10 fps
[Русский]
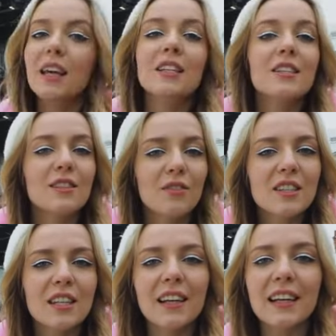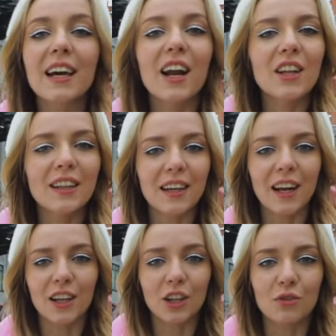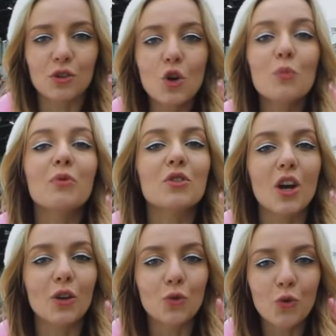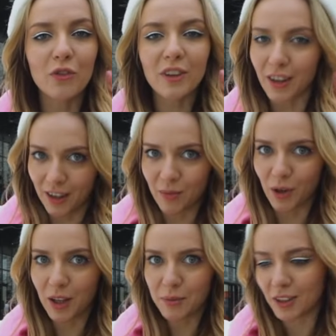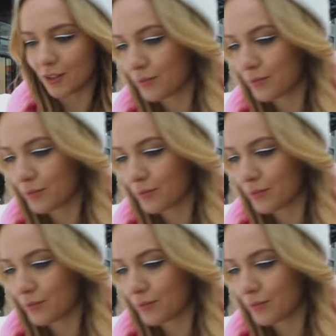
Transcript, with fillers: И действительно ли гранат и гранатовый сок повышают уровень гемоглобина?